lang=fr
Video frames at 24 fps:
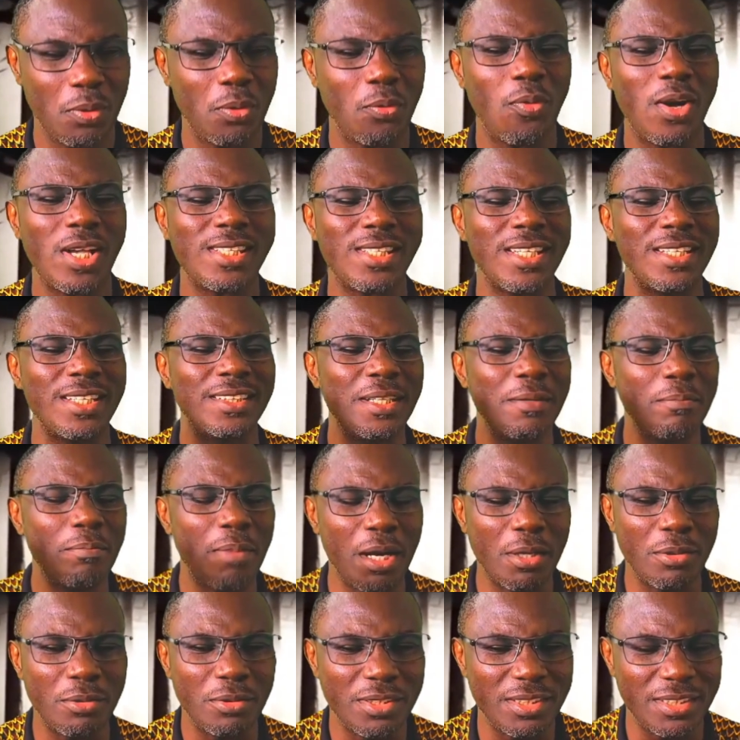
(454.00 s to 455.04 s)
Pourquoi ces
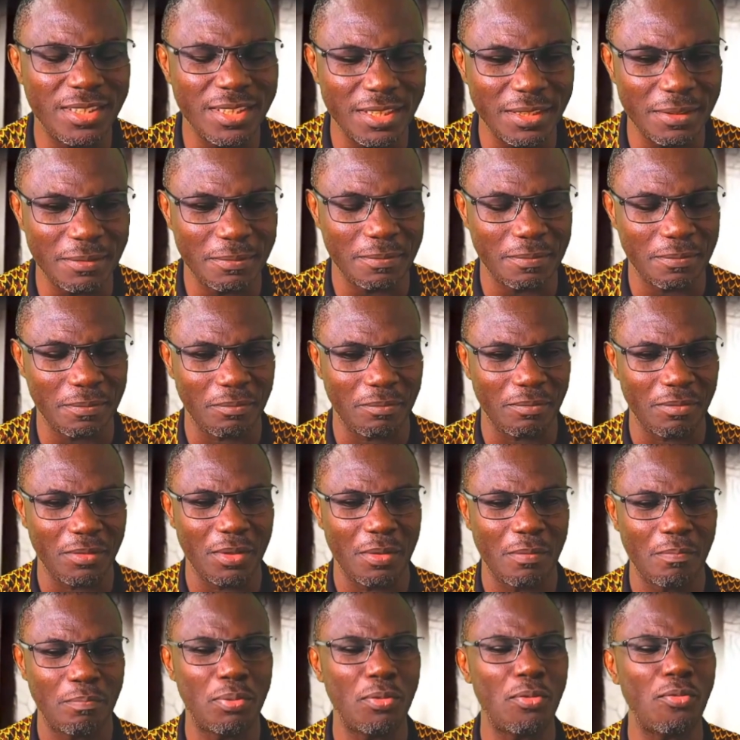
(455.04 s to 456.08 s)
débats inutiles
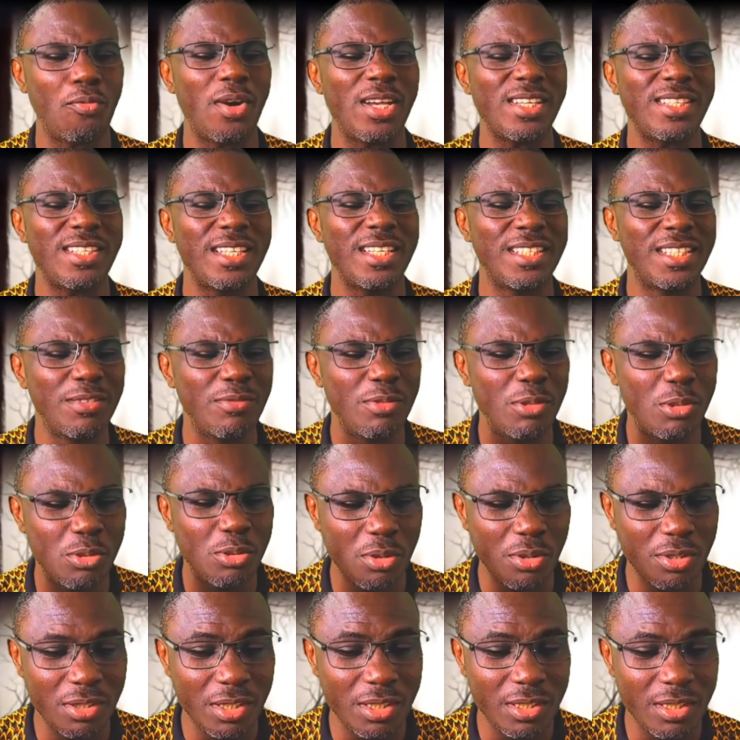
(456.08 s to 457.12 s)
Pourquoi ces
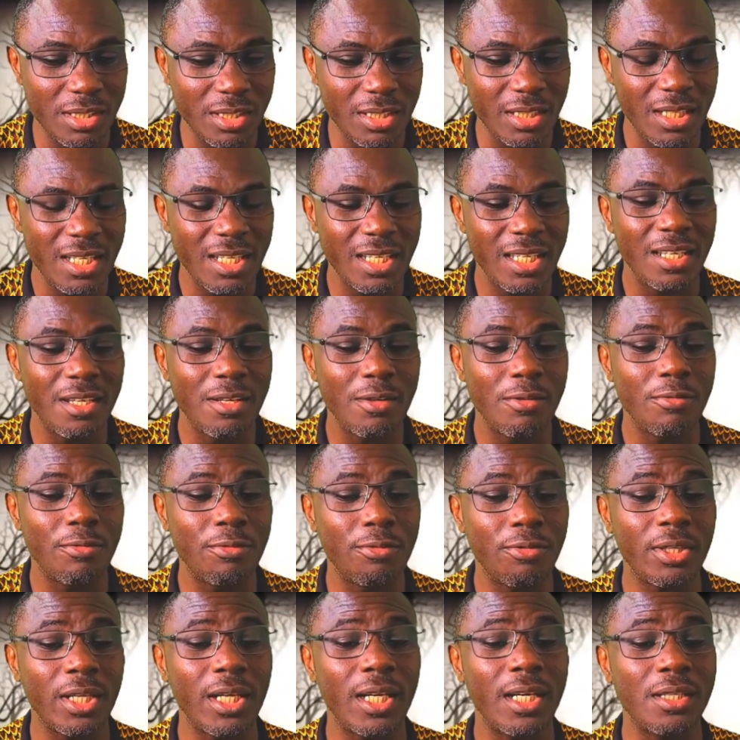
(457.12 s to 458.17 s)
divisions inutiles
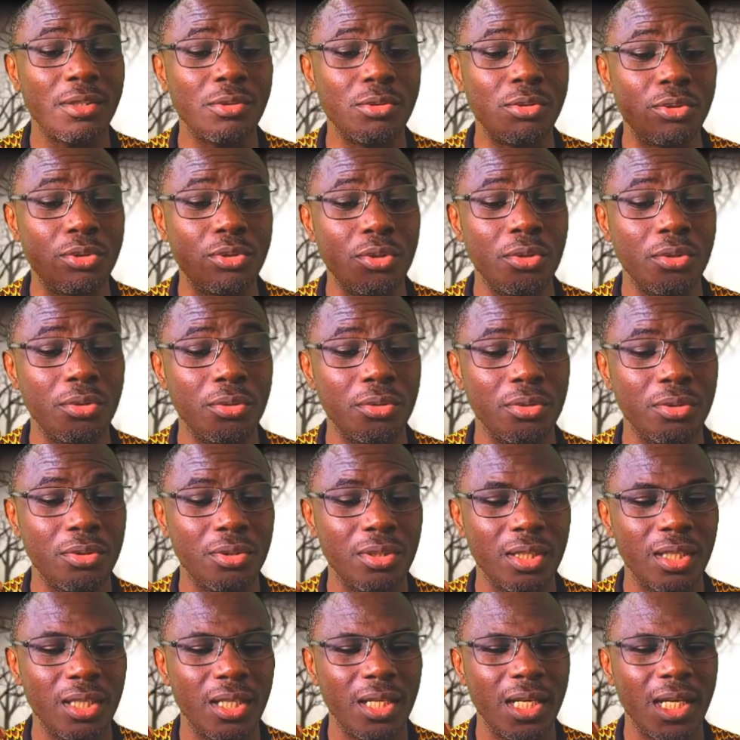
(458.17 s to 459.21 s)
Frère Dieu,
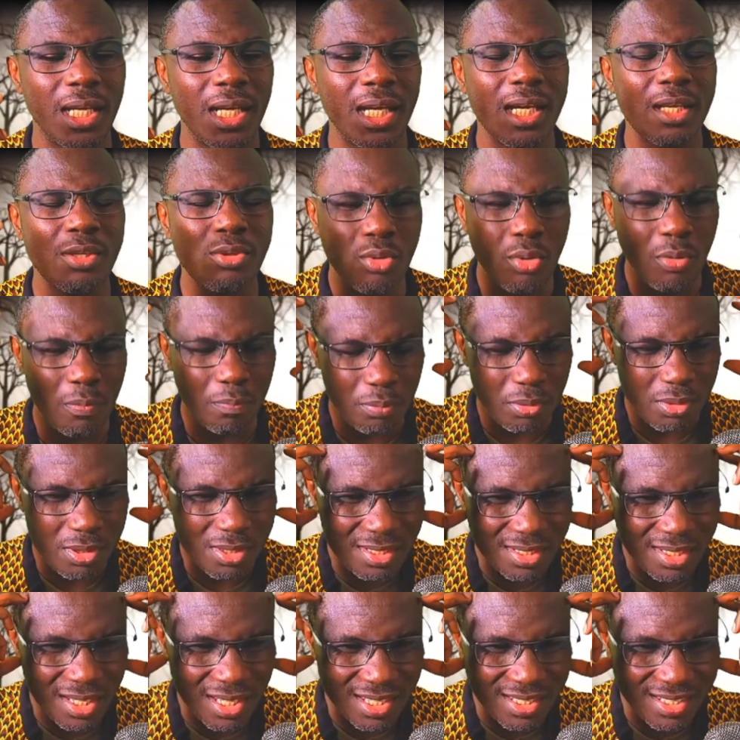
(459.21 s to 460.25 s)
est-ce qu'on
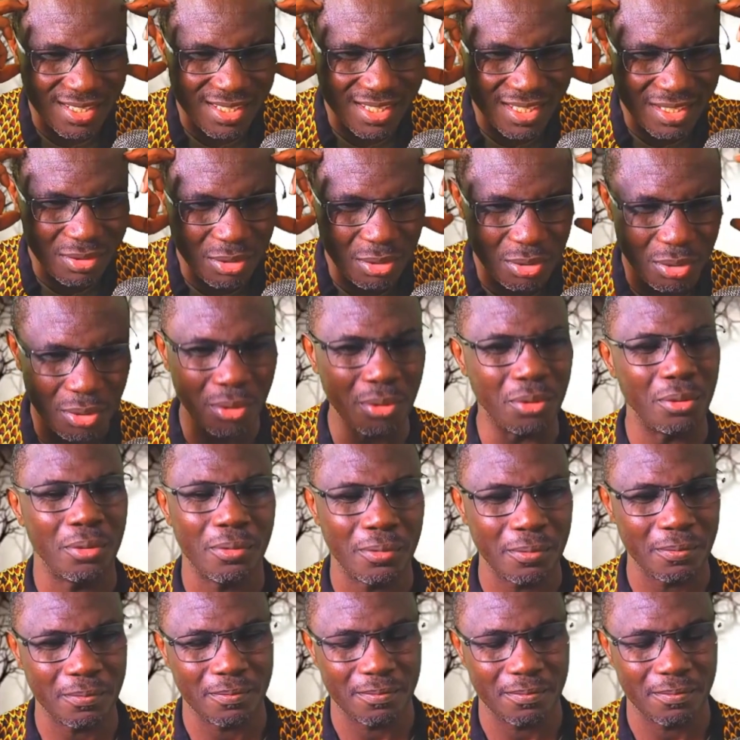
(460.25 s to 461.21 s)
peut saisir Dieu